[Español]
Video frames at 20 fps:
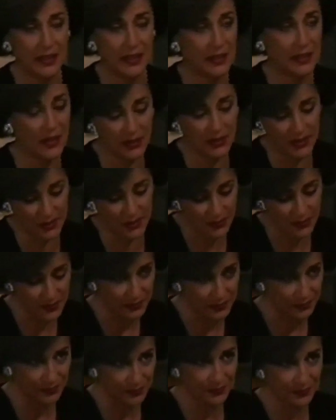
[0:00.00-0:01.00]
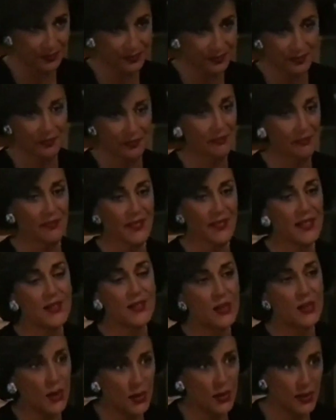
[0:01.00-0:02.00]
no.
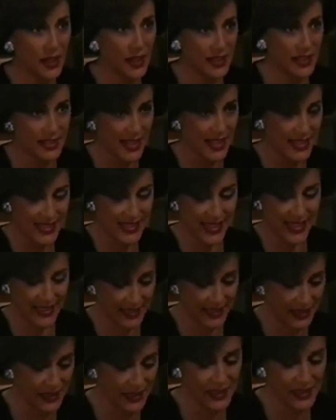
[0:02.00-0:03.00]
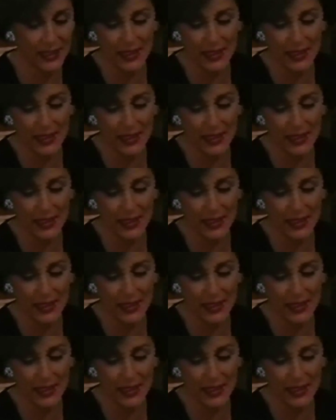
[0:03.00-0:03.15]
Soy una insensata.